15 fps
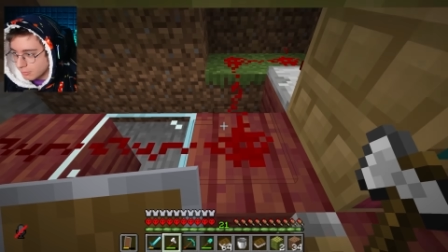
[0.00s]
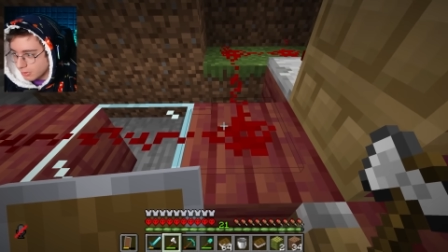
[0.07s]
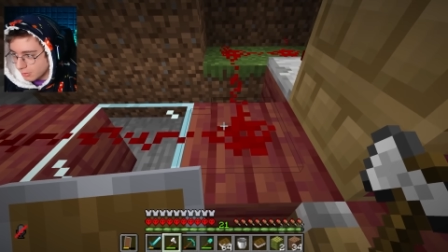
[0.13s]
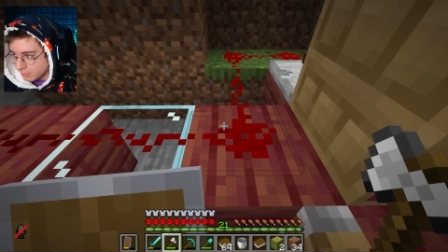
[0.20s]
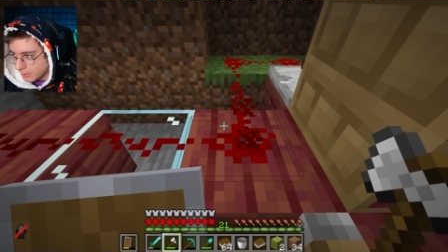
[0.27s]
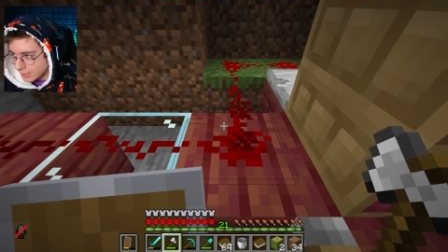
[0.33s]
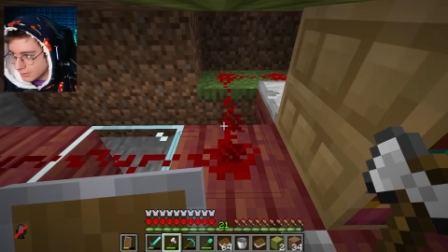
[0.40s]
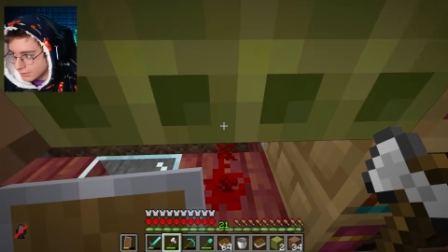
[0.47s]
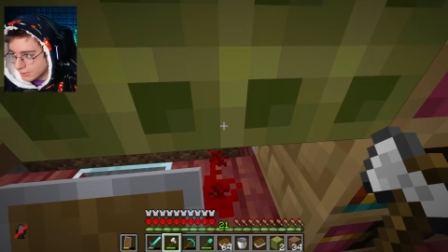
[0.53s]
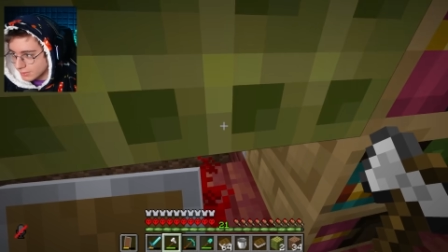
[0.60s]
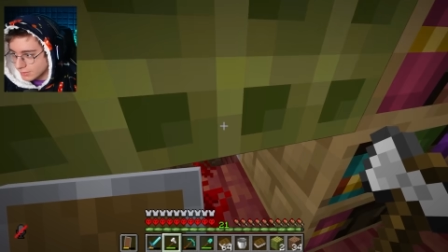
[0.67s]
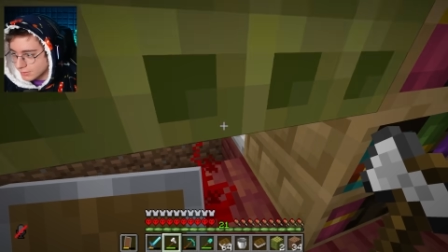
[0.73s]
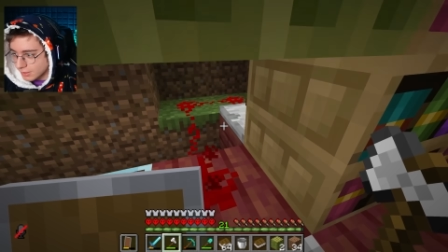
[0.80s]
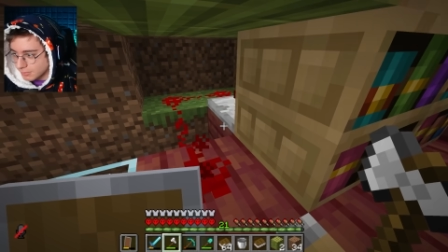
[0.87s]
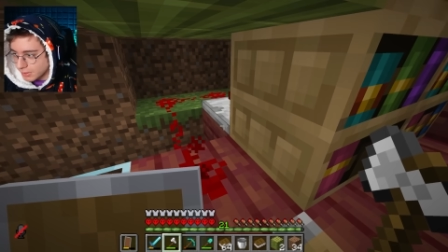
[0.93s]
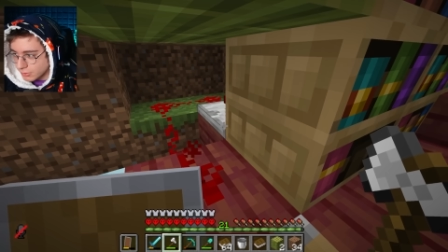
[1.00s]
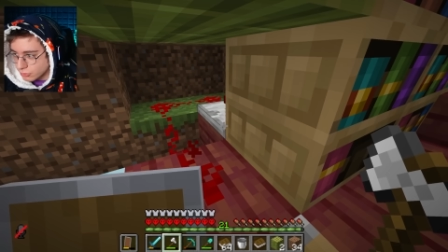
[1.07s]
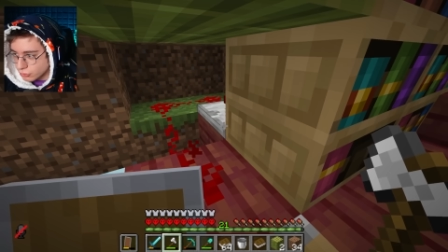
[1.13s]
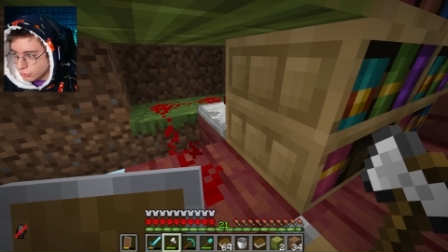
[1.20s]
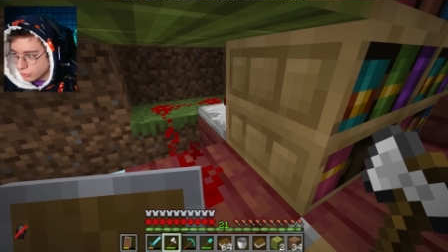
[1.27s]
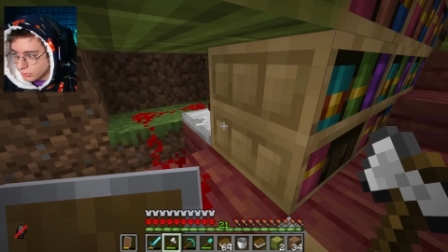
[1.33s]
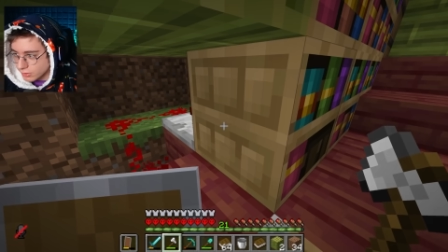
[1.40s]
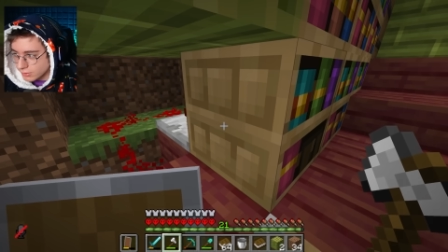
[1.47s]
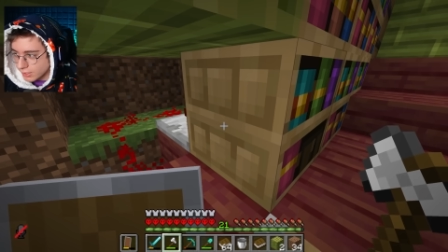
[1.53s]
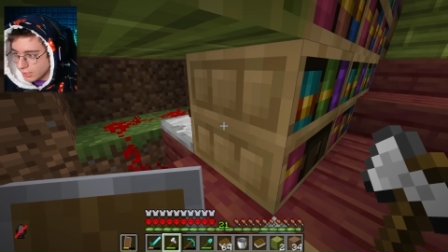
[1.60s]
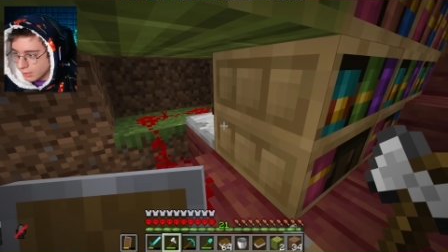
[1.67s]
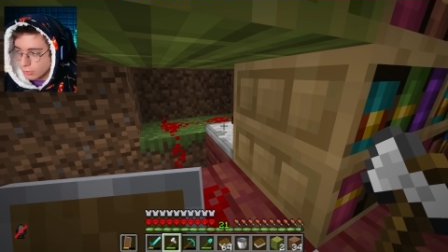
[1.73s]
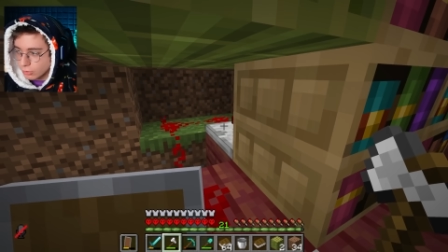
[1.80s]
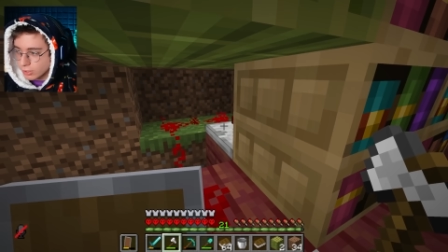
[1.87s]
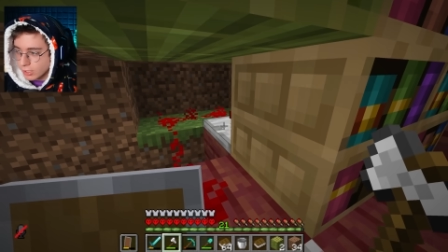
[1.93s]
Böyle baktığınız zaman şurada da
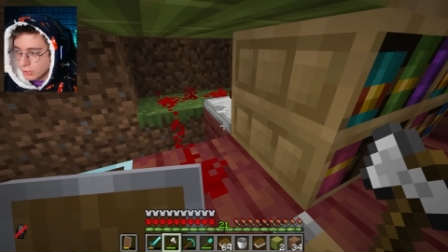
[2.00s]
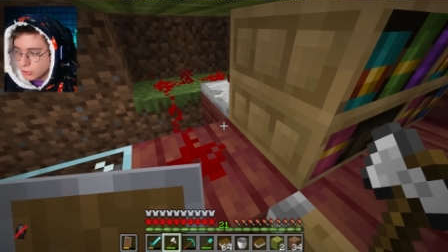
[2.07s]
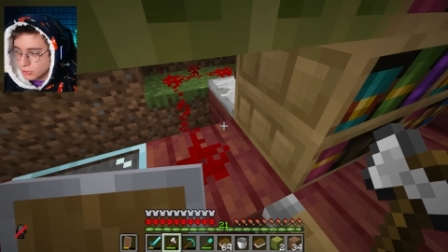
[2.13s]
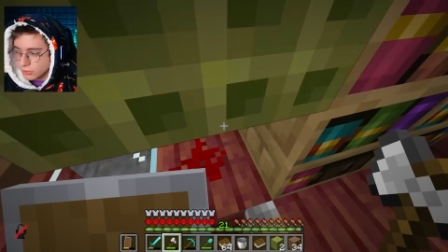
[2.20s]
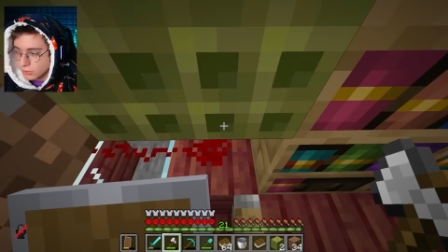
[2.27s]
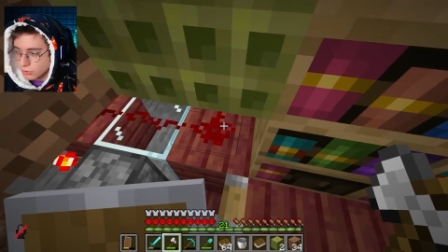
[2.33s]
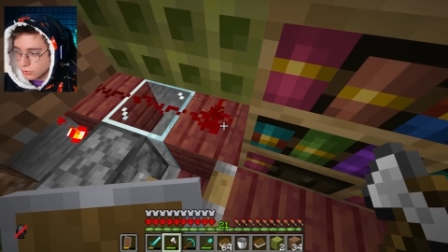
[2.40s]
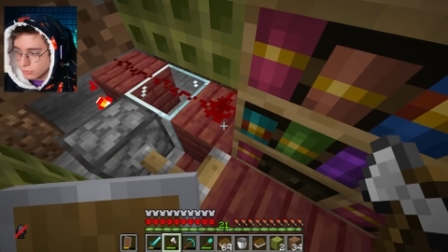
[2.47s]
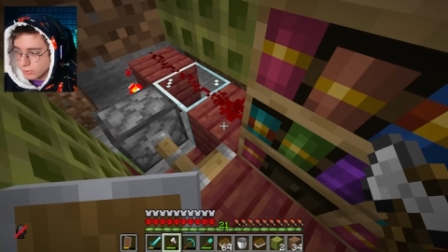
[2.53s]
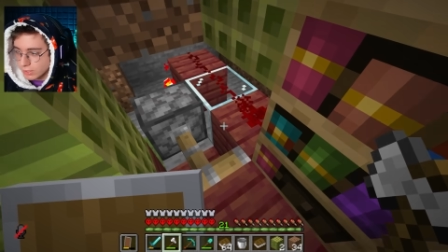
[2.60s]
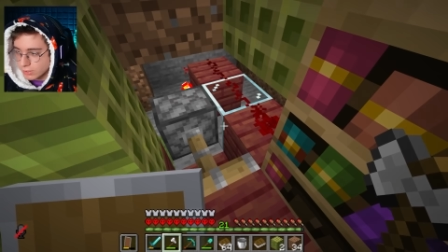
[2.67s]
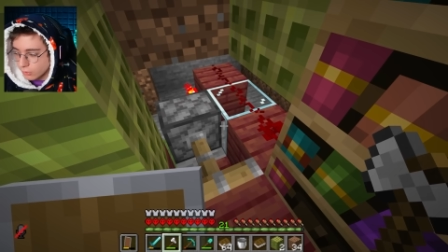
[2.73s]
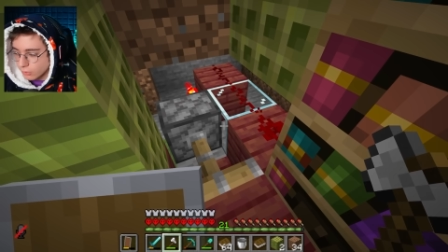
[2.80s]
o karıştırıcı var.